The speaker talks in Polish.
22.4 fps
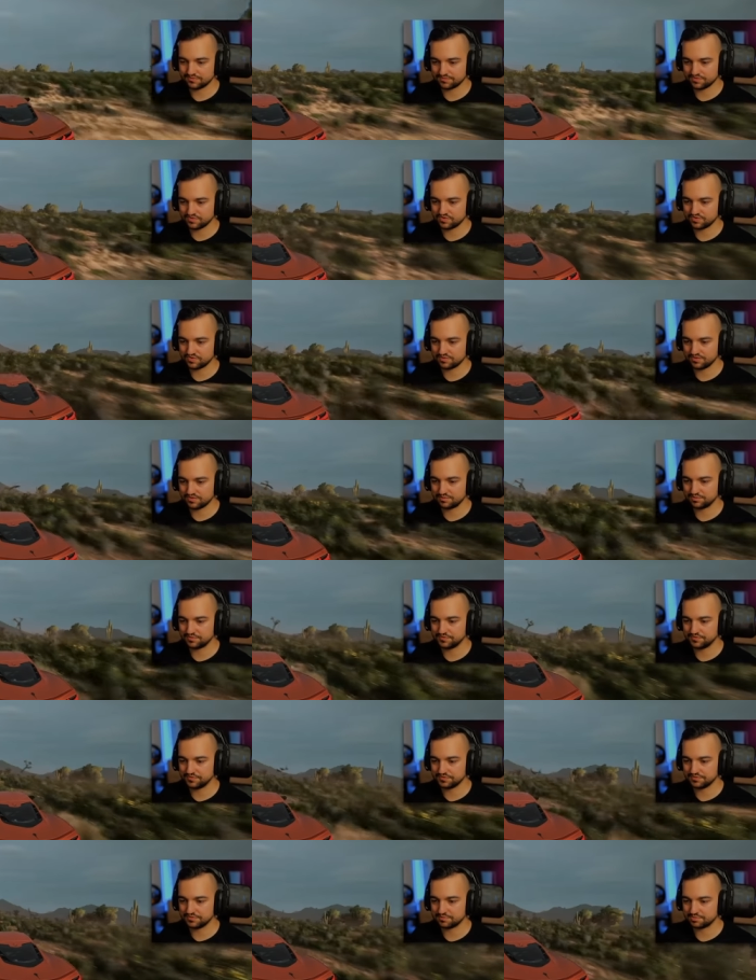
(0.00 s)
gdzieś się nie
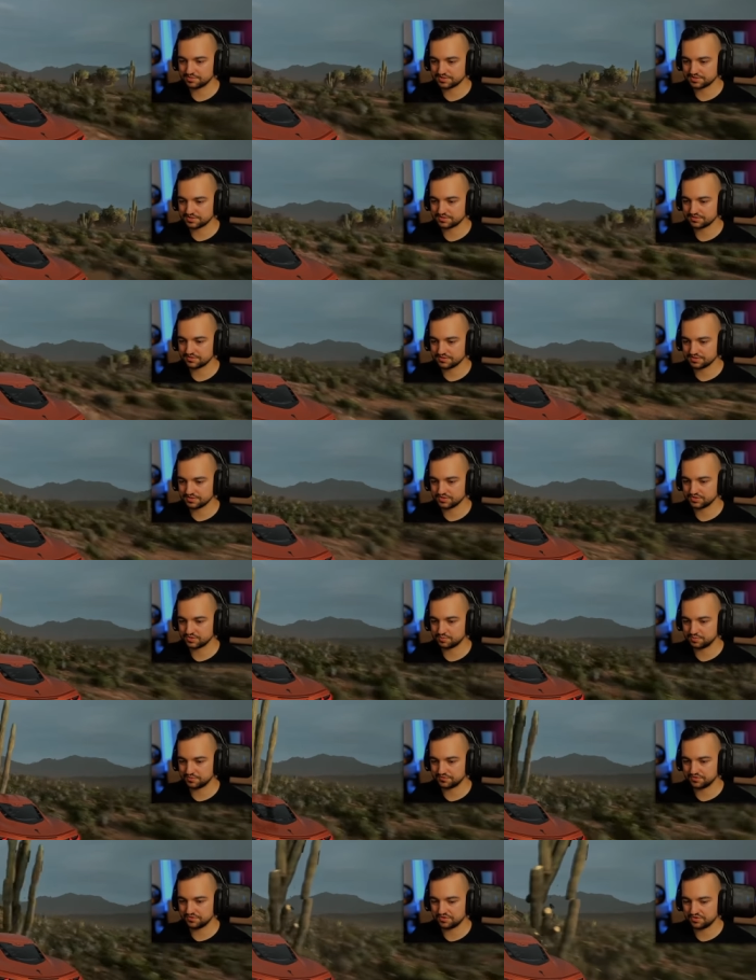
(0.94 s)
powinno pracować,
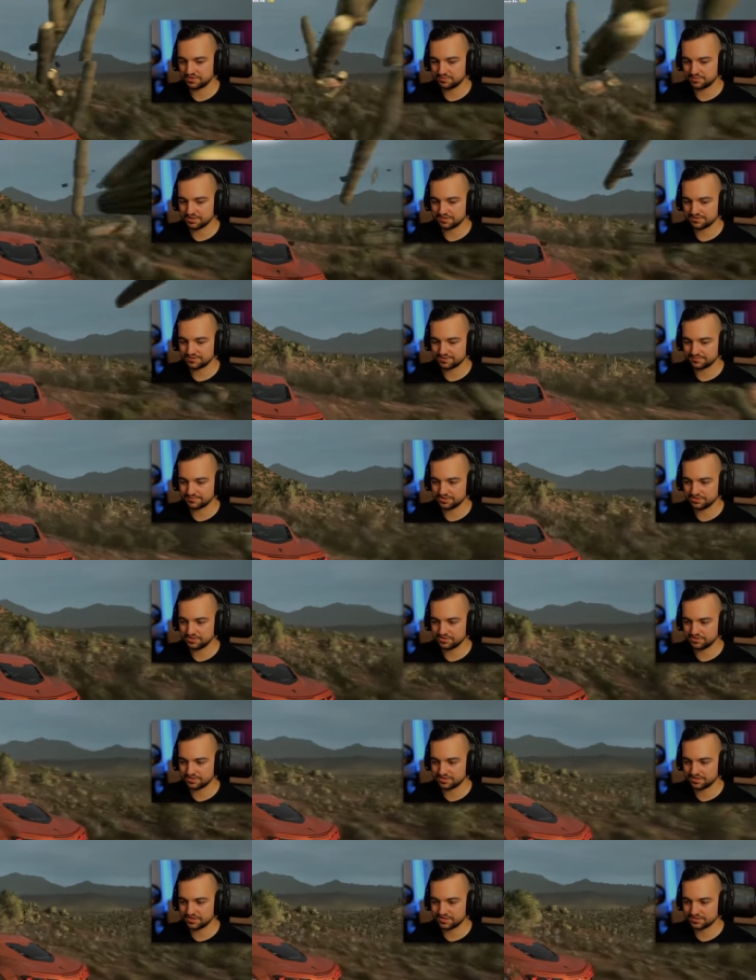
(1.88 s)
także pewnie oni mają tam
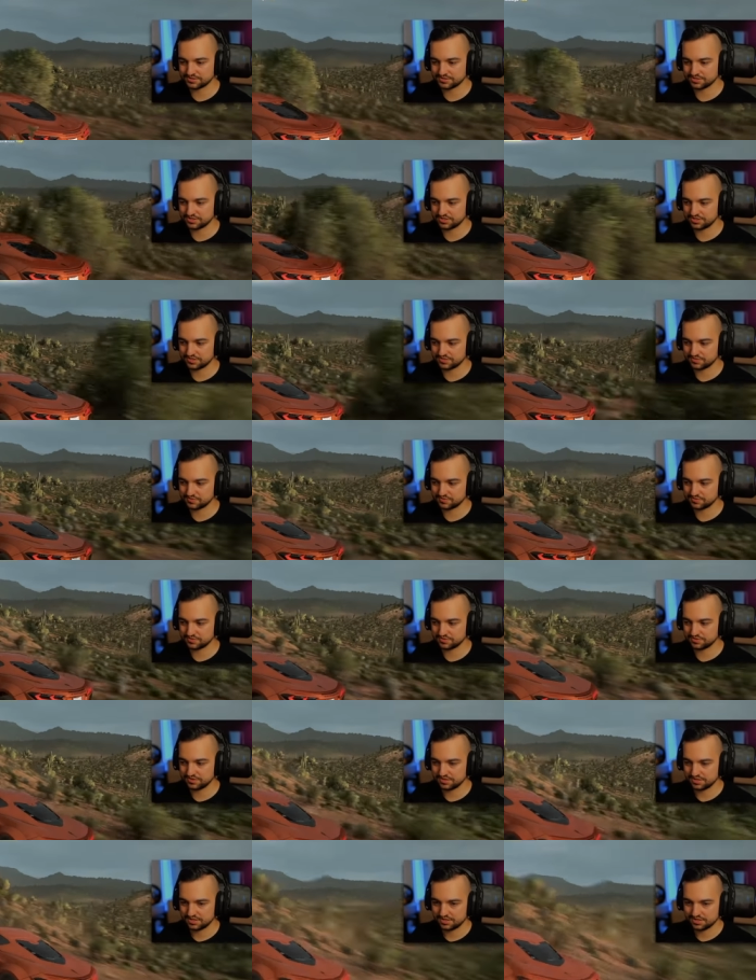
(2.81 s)
jakiś crunch
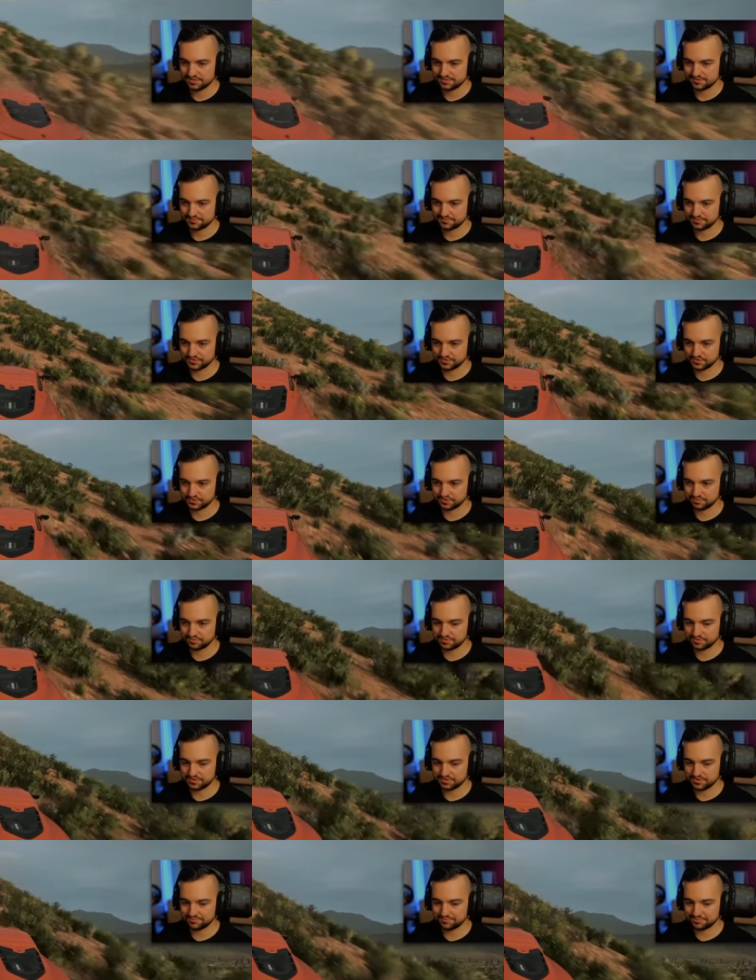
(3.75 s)
niezły,
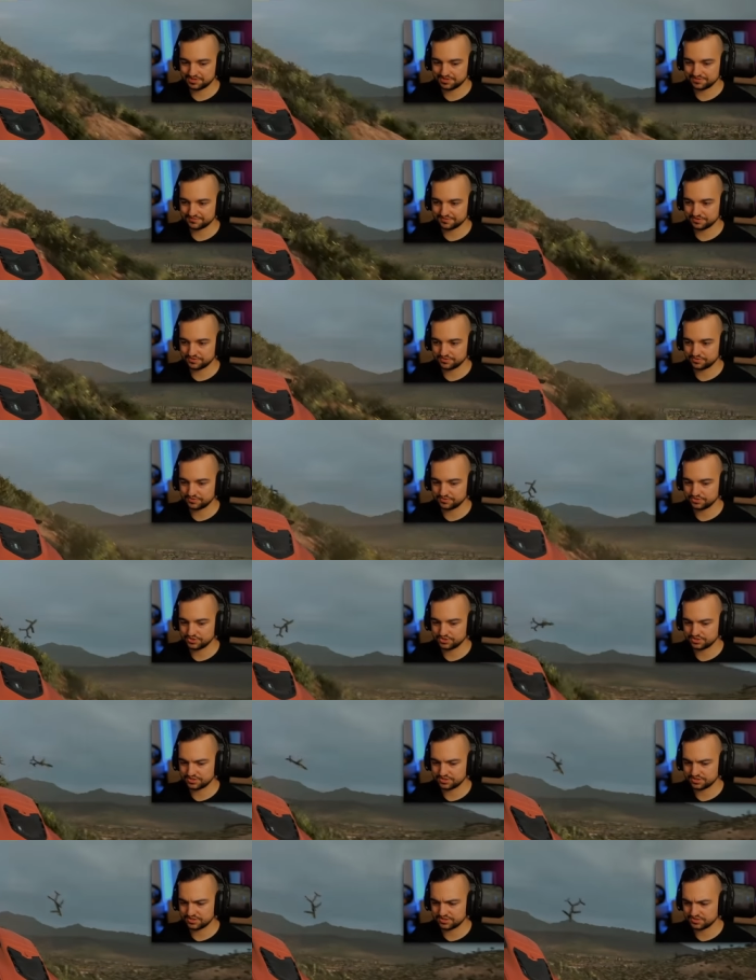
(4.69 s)
żeby naprawdę
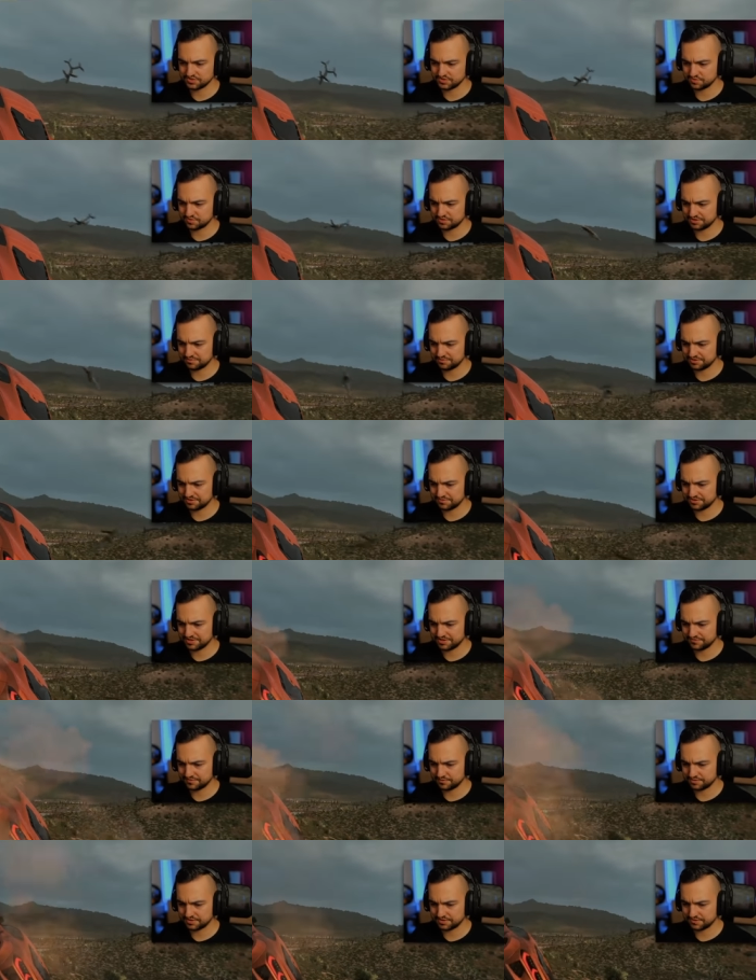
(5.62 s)
dokończyć tę grę, żeby na
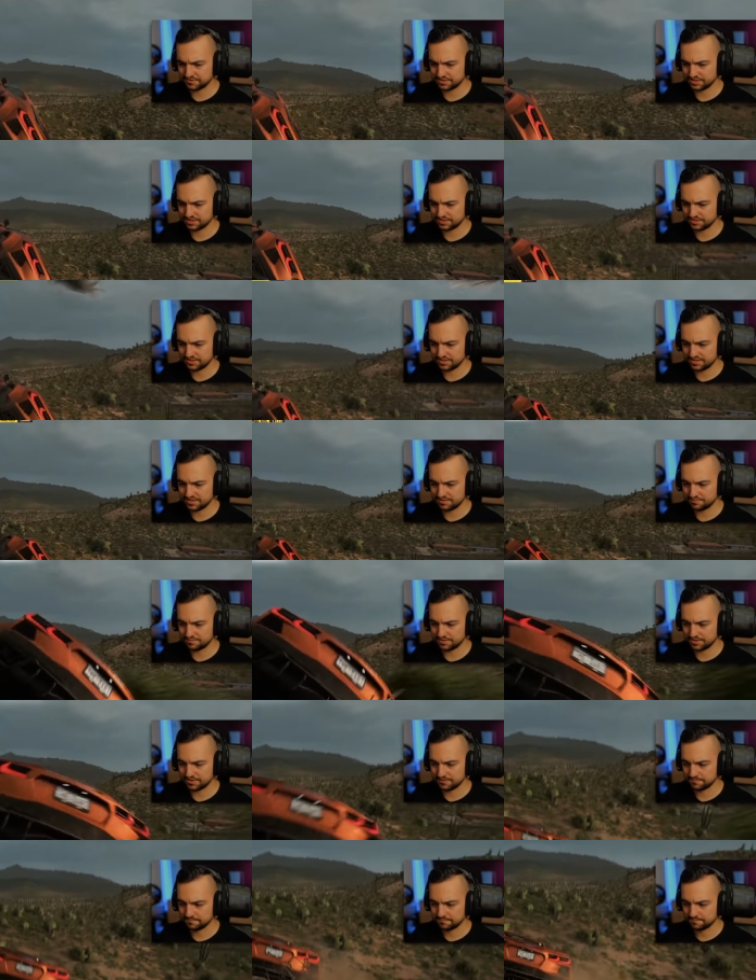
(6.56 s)
premierę wypadła jak
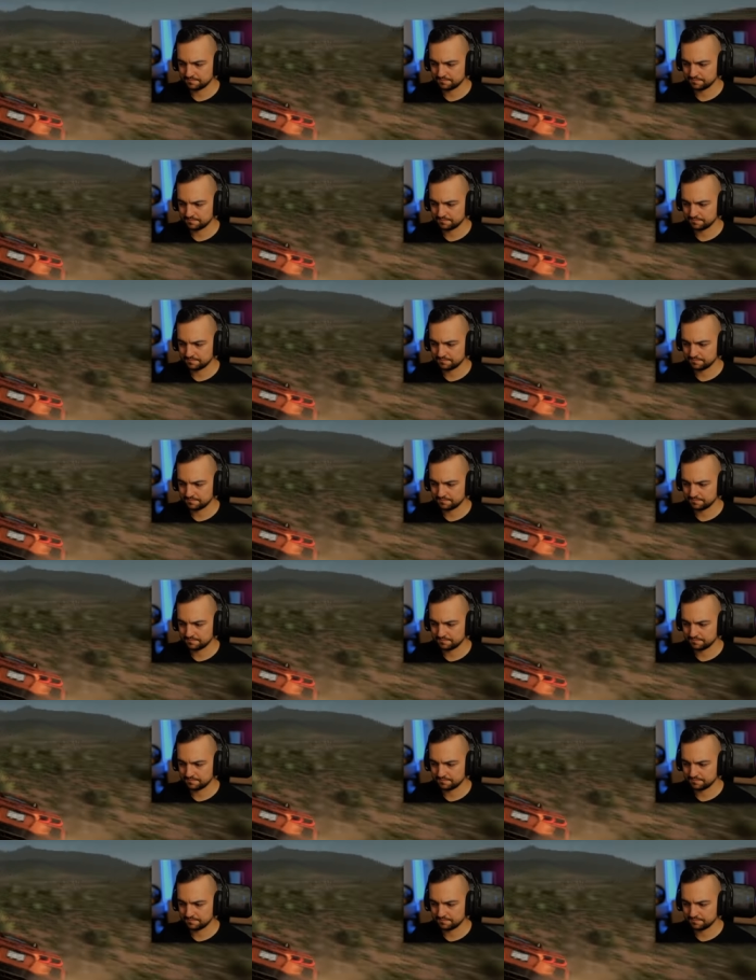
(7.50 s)
najlepiej